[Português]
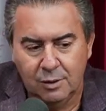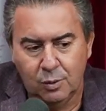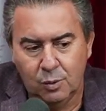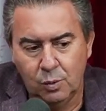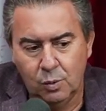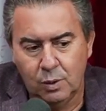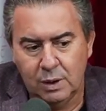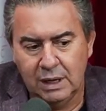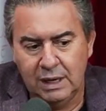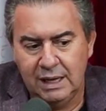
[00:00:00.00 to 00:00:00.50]

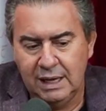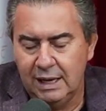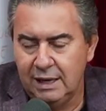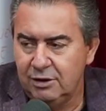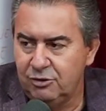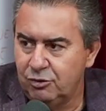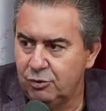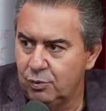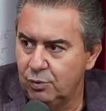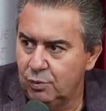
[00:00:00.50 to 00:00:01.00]
um
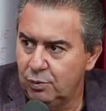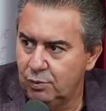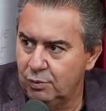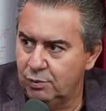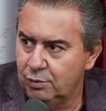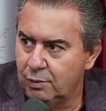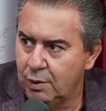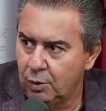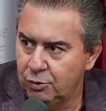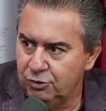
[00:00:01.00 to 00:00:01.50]
cliente, um
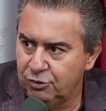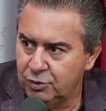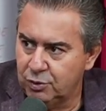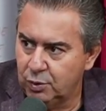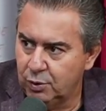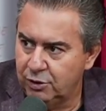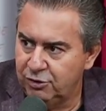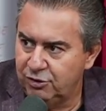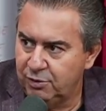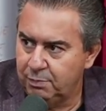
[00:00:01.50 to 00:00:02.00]

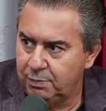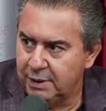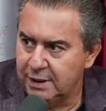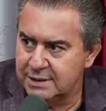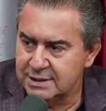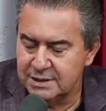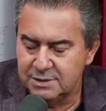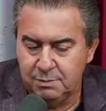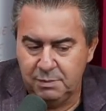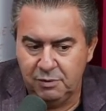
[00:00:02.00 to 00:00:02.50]
auditor de
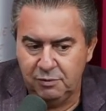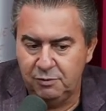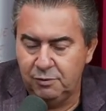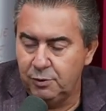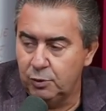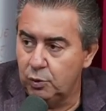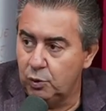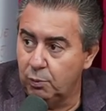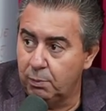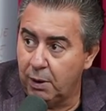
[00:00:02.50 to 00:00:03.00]
empresas, me
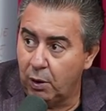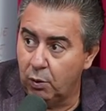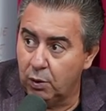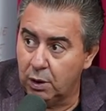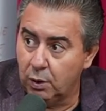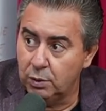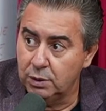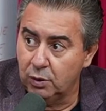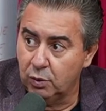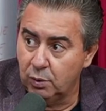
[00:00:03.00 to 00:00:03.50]
viu no
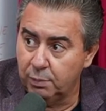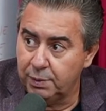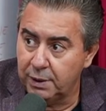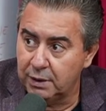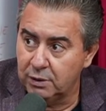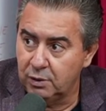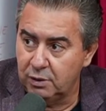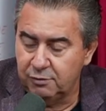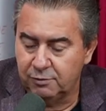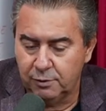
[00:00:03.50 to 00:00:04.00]
balcão da
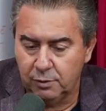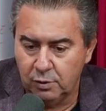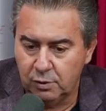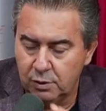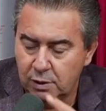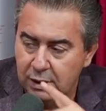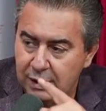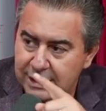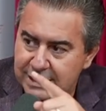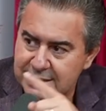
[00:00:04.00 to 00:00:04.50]
copiadora e falou:
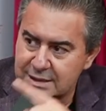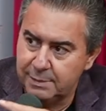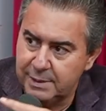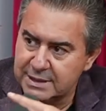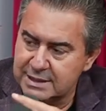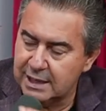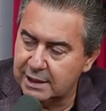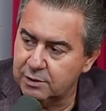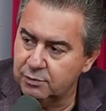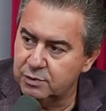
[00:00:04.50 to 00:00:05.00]

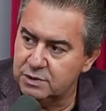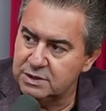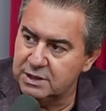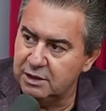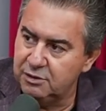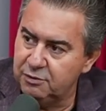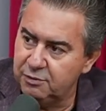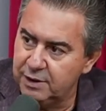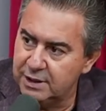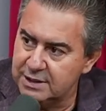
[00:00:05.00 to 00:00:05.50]
Semezato, você é
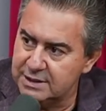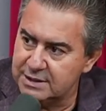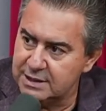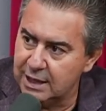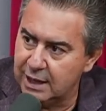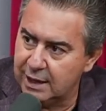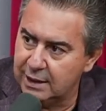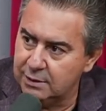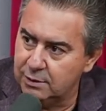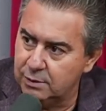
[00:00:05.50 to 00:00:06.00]

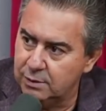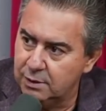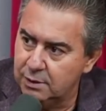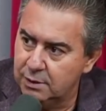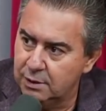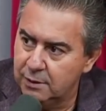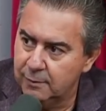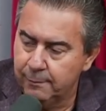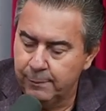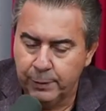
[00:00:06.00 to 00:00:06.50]
diferenciado. Hum.
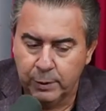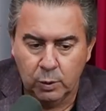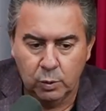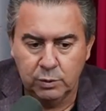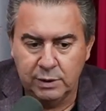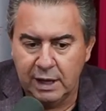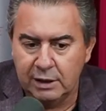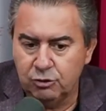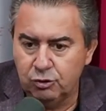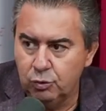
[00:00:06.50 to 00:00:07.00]
O
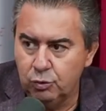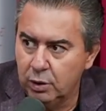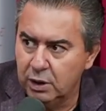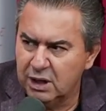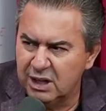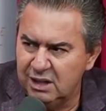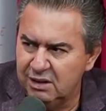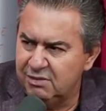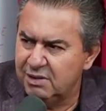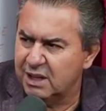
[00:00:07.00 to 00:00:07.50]

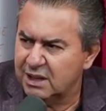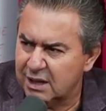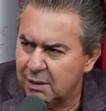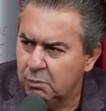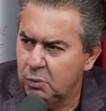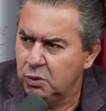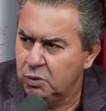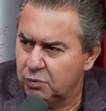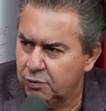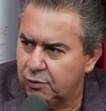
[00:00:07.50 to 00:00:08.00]
network devia estar tá
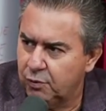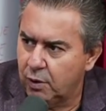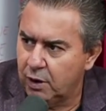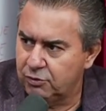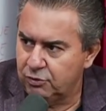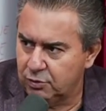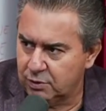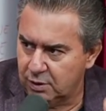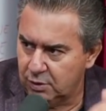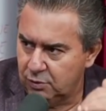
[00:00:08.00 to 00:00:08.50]
muito
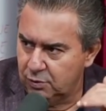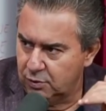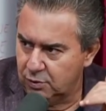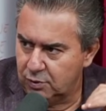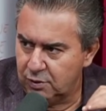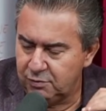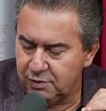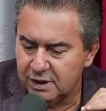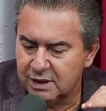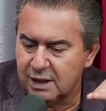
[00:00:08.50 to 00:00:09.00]
forte, eu, eu
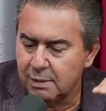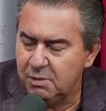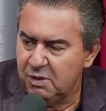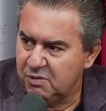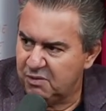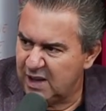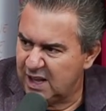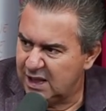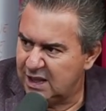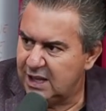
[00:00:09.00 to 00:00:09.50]
devia estar tá me
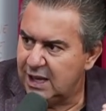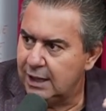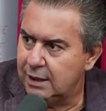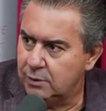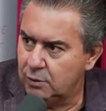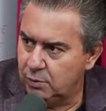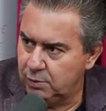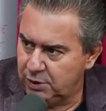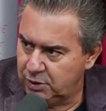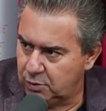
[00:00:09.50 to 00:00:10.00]

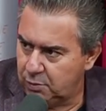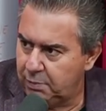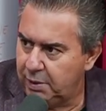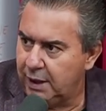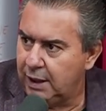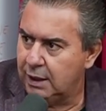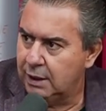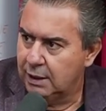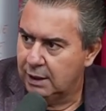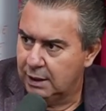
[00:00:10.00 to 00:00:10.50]
vendendo muito
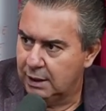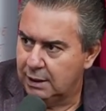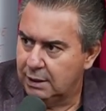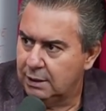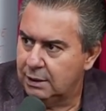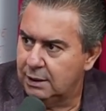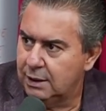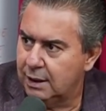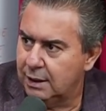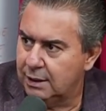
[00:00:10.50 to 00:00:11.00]
bem
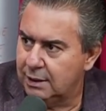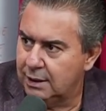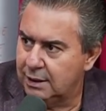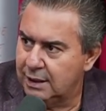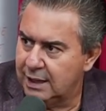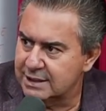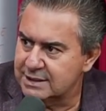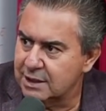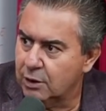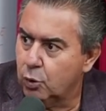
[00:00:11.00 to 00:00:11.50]
na,
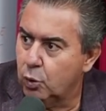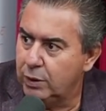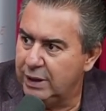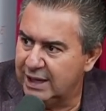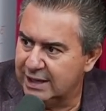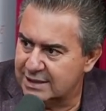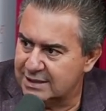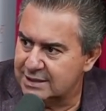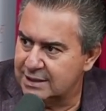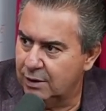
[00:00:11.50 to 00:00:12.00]
nessa
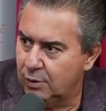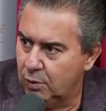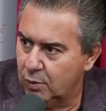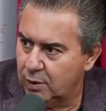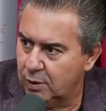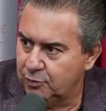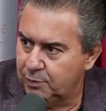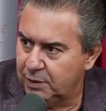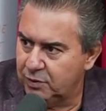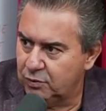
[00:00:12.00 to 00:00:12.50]
conexão com
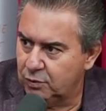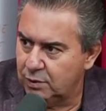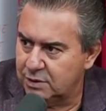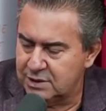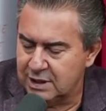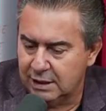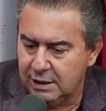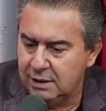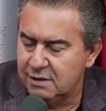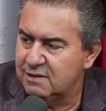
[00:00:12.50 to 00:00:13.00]
as pessoas.
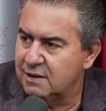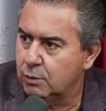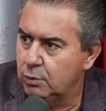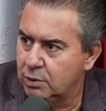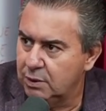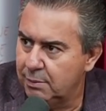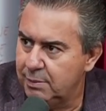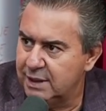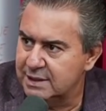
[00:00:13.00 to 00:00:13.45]
E aqui, segunda